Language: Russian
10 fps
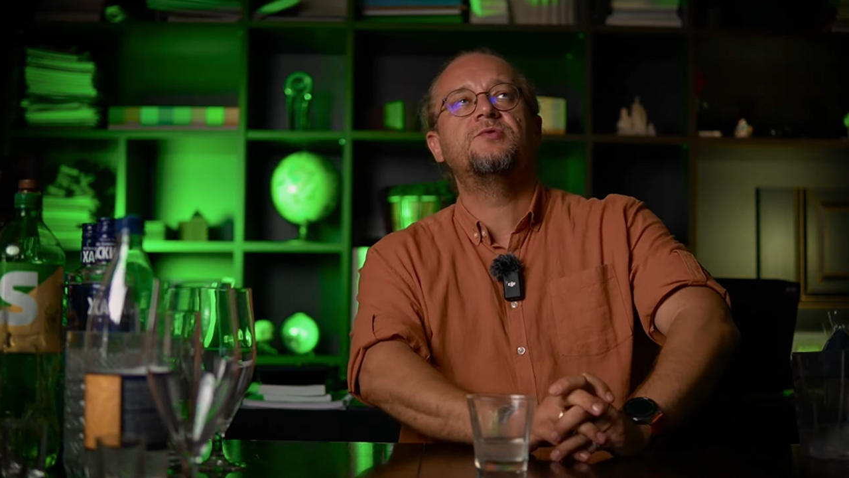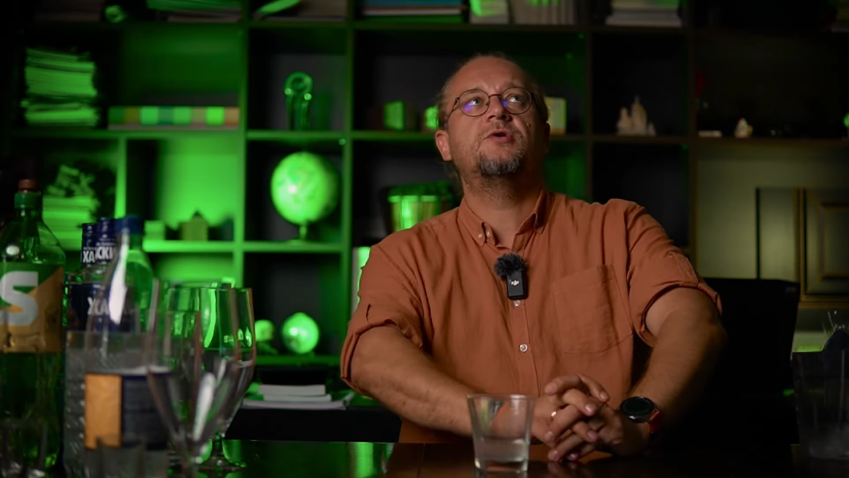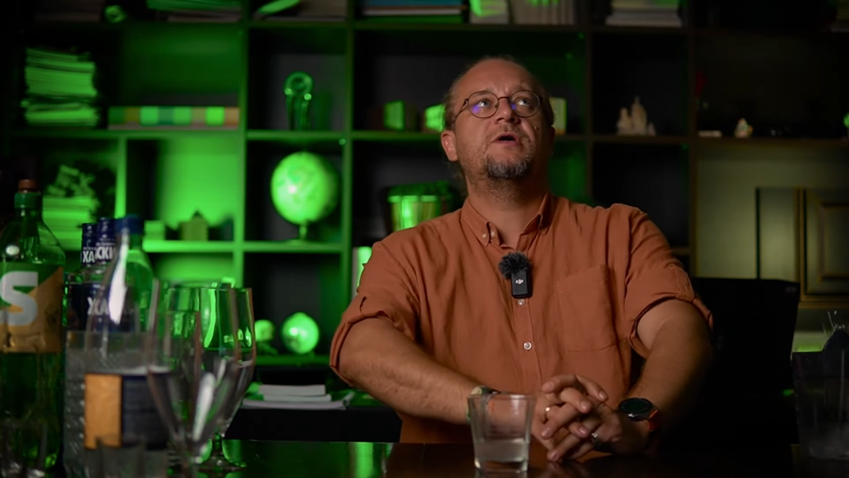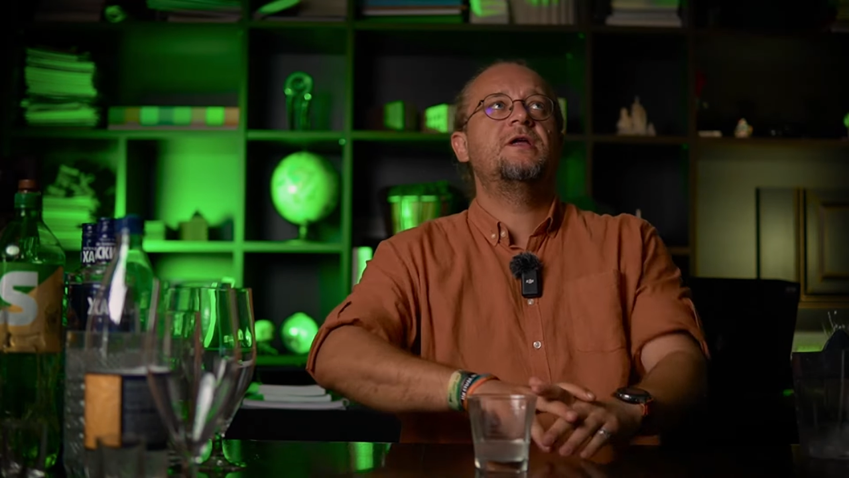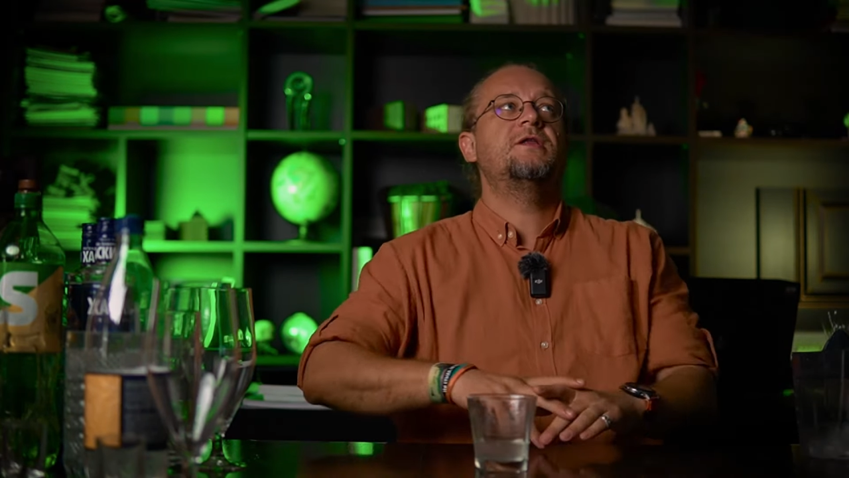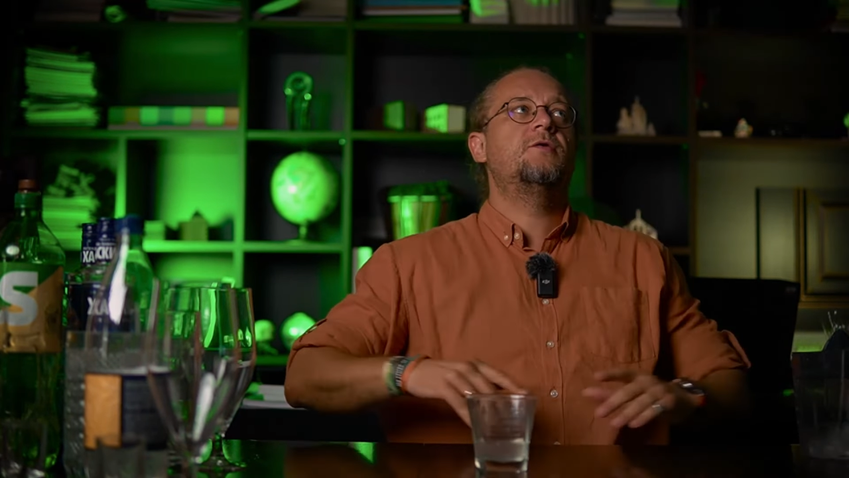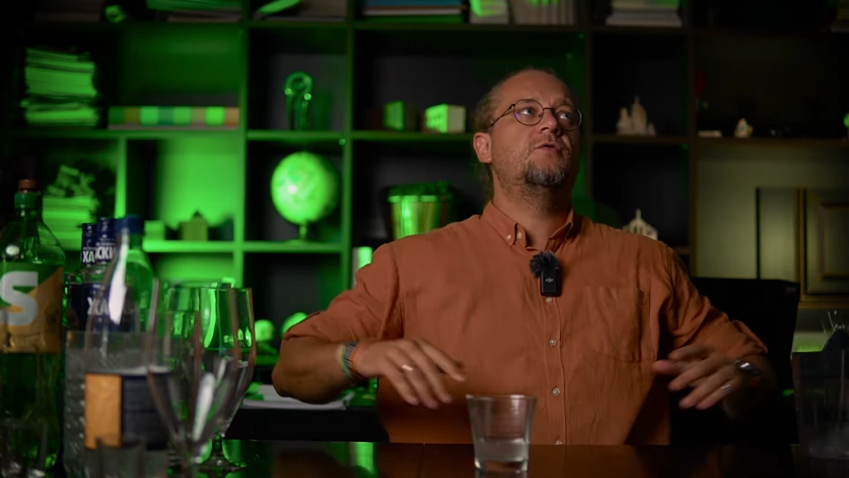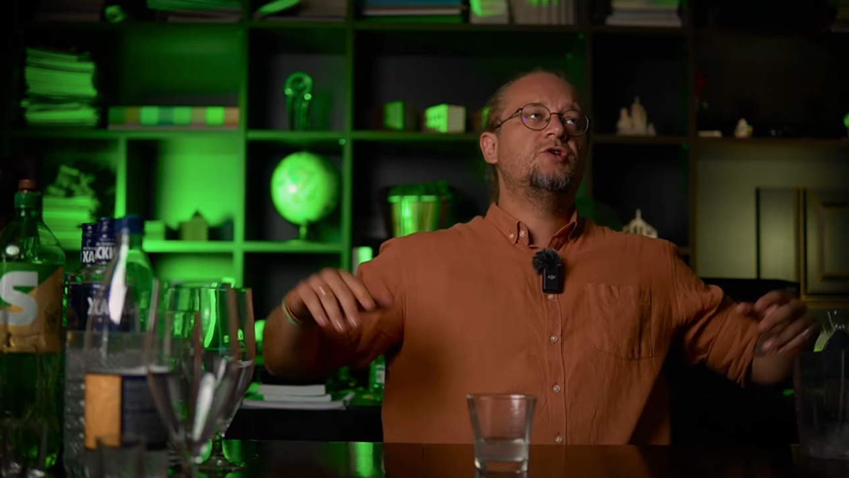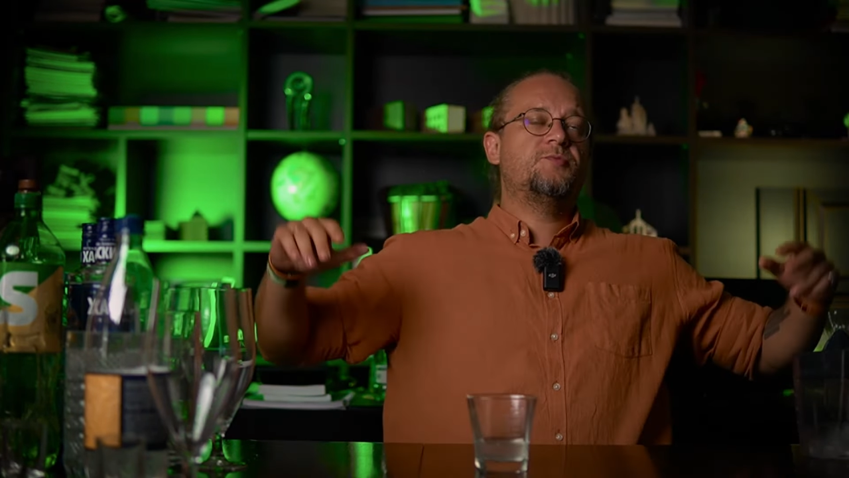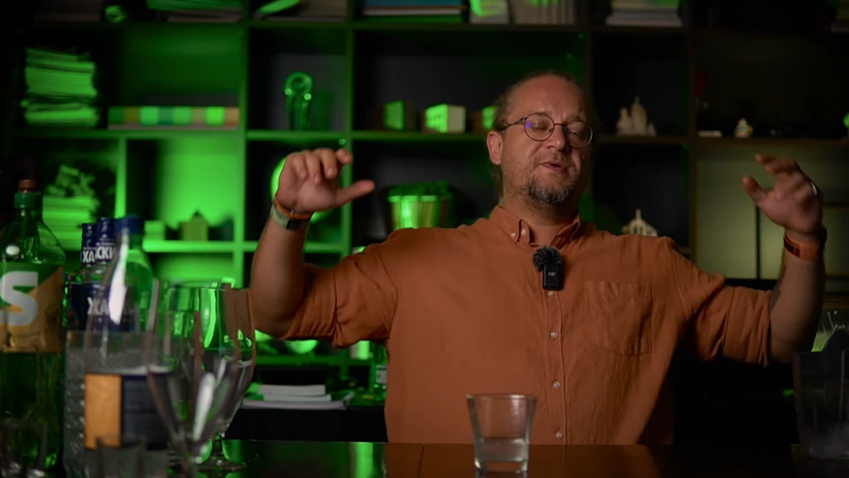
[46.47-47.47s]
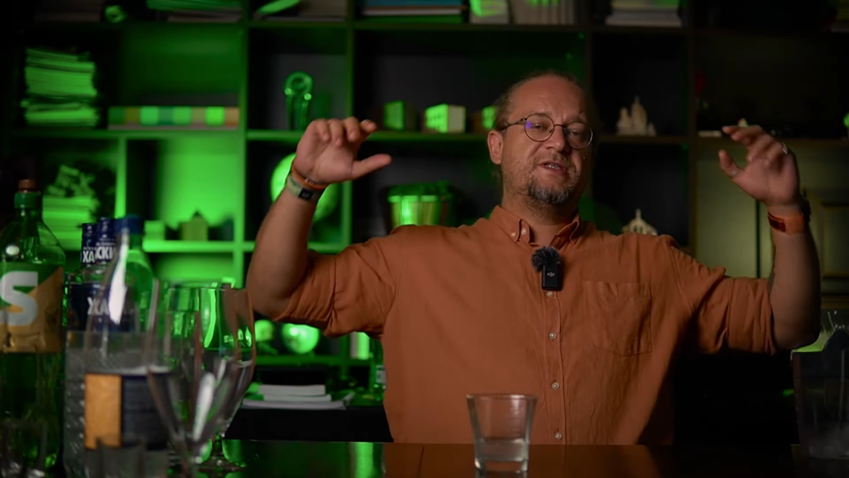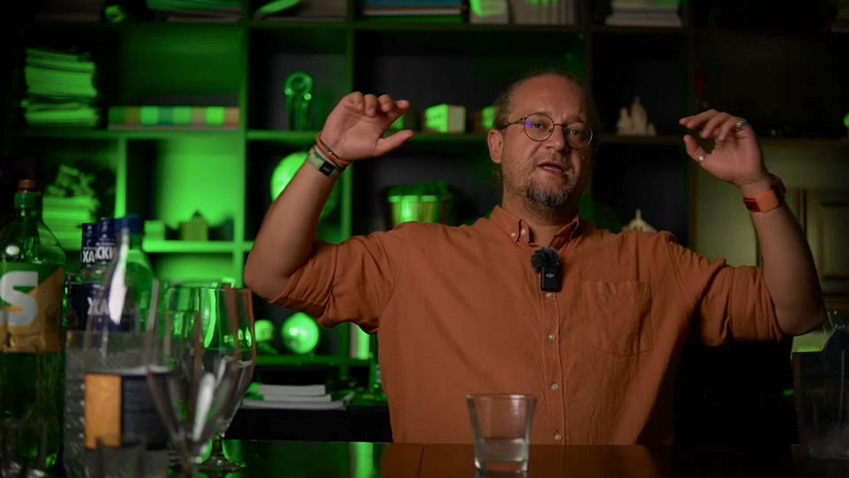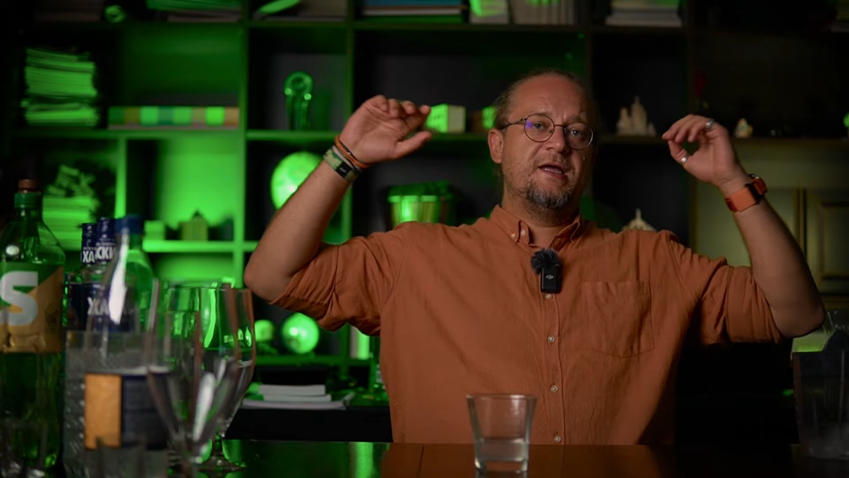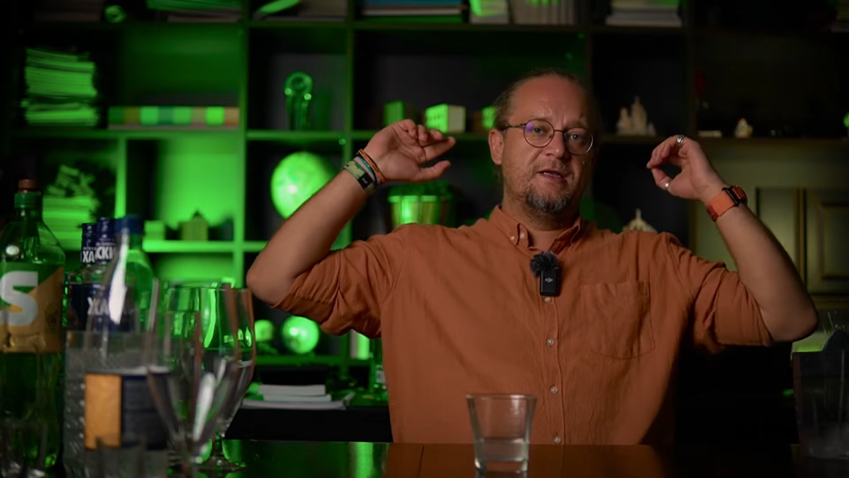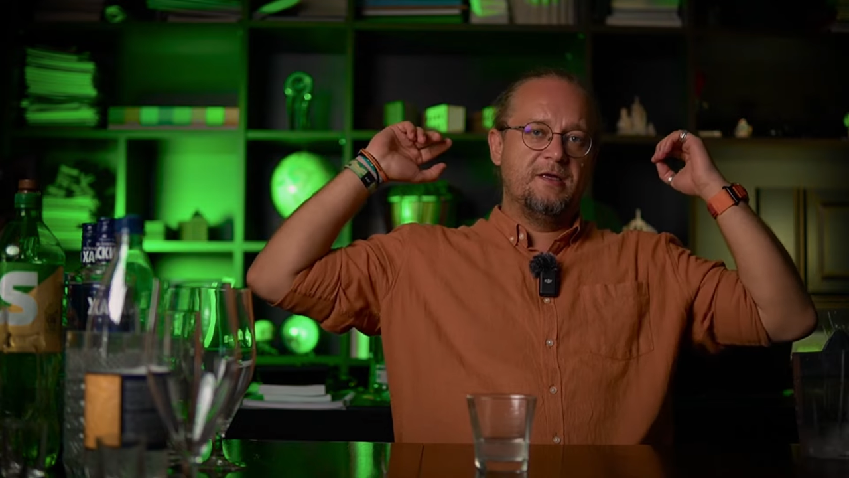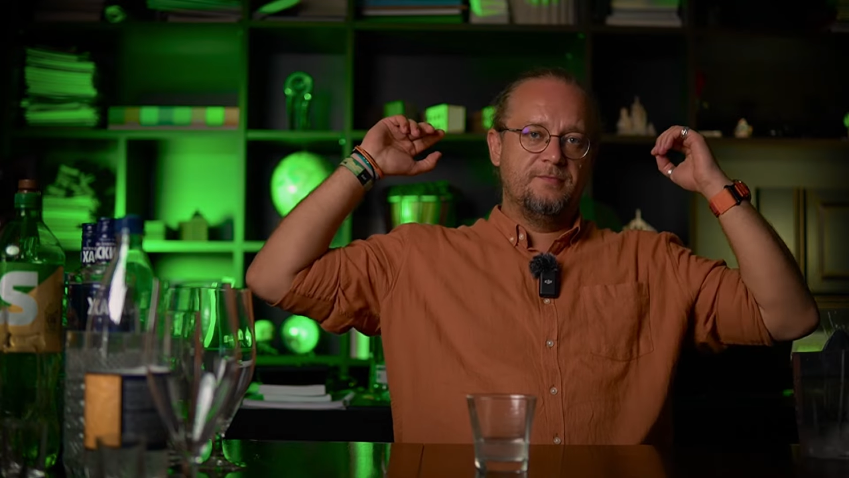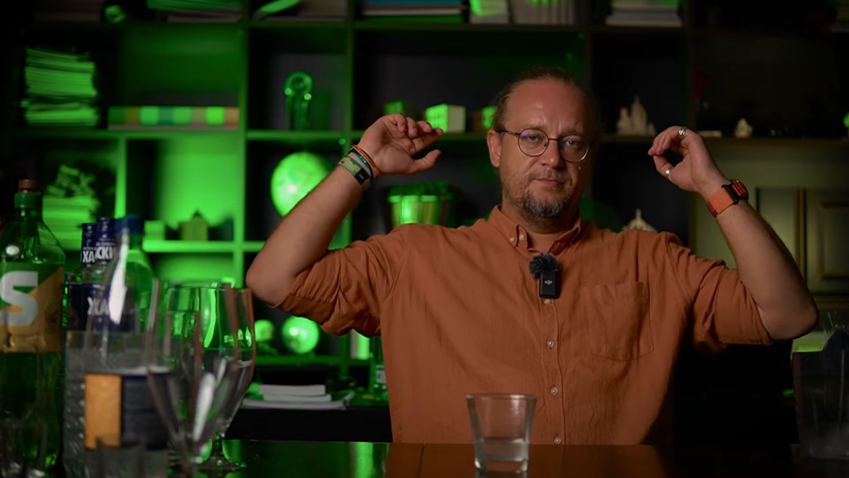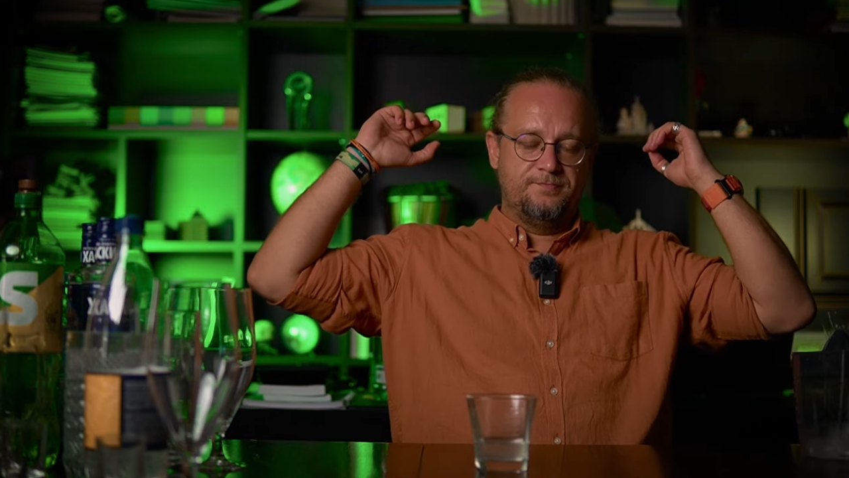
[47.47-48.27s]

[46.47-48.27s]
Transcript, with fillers: что когда ты ходишь постоянно